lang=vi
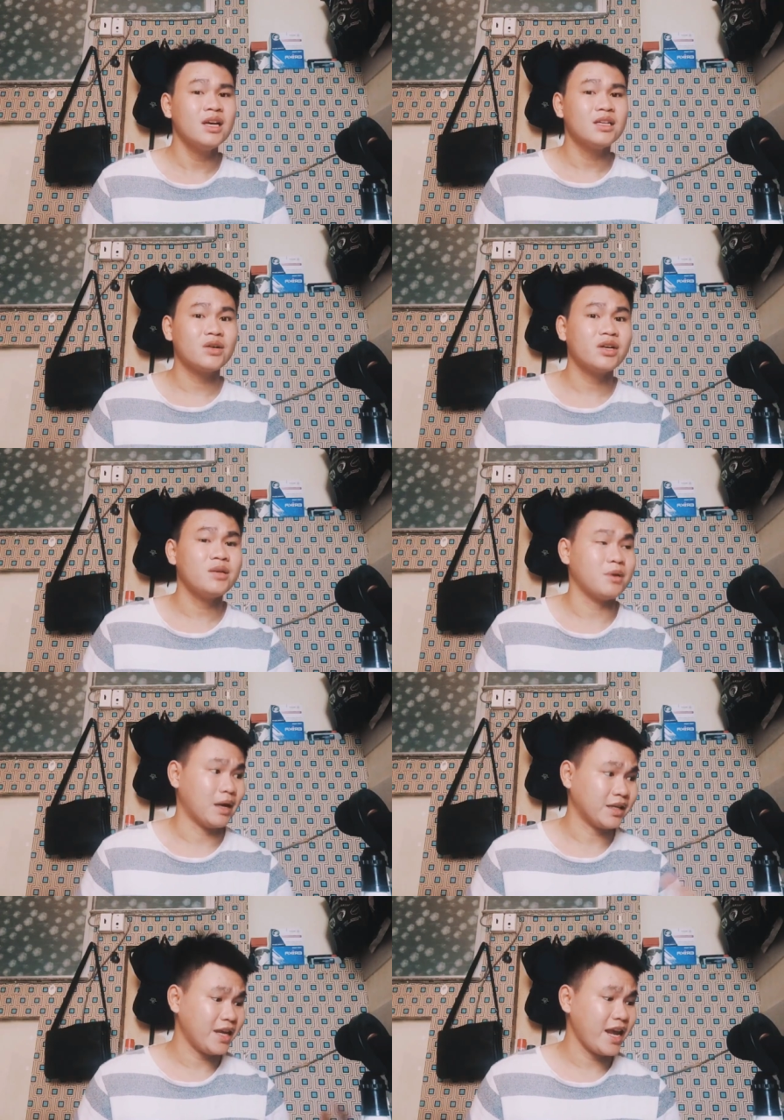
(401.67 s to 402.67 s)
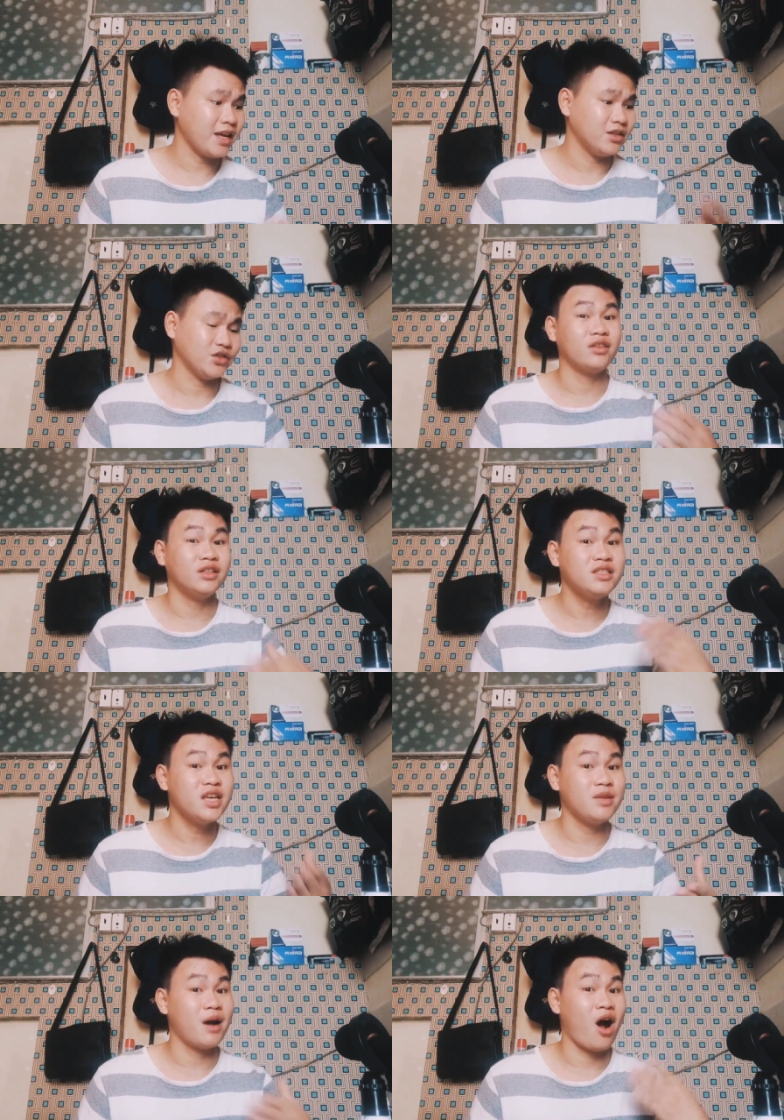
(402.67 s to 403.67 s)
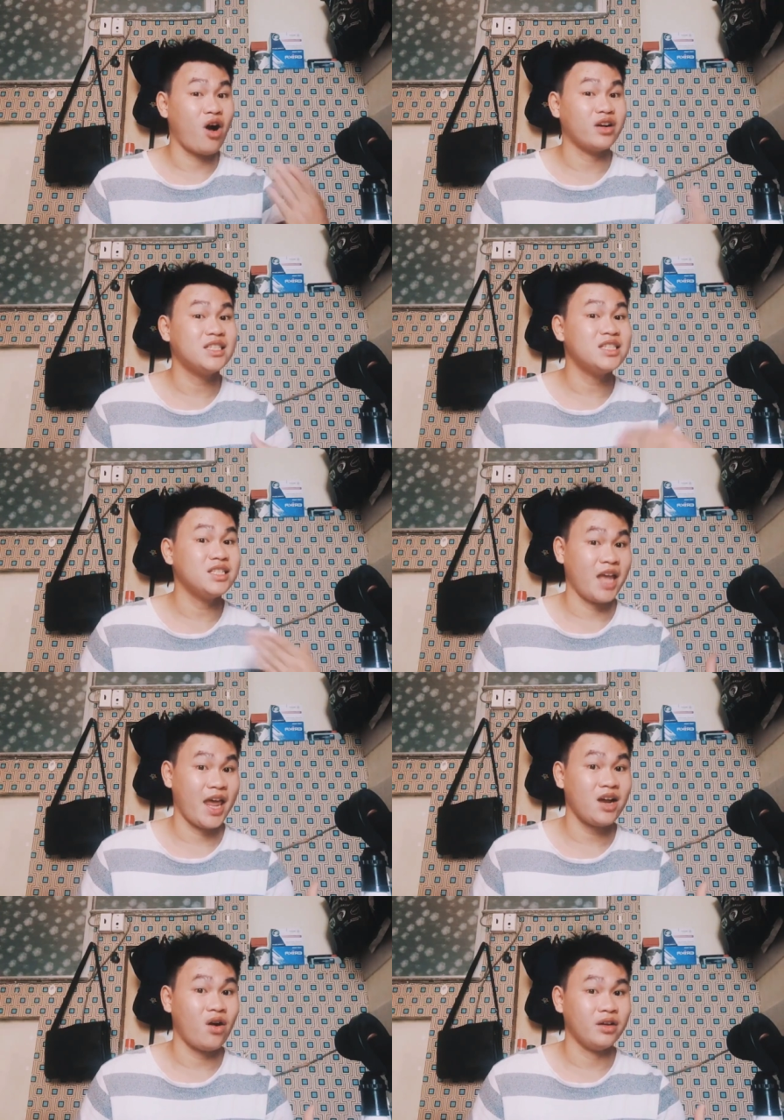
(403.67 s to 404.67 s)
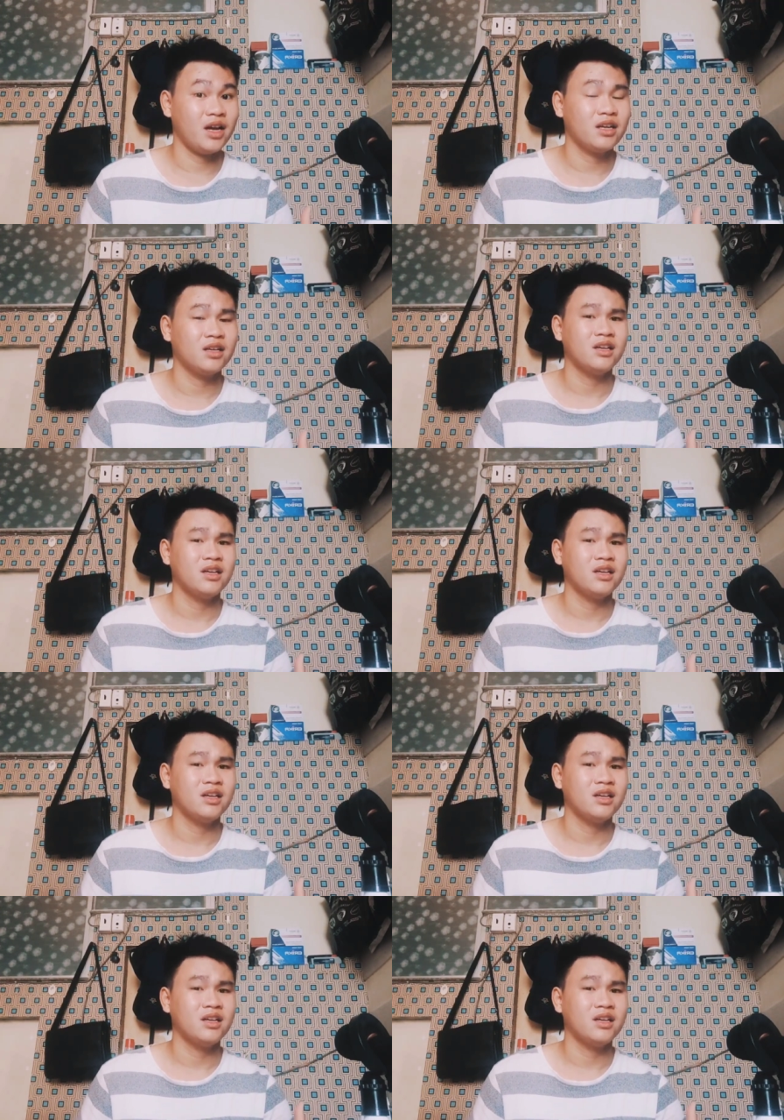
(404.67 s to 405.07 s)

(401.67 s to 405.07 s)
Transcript: Sau khi mà bạn nghe được những gì mà họ đã chia sẻ rồi á,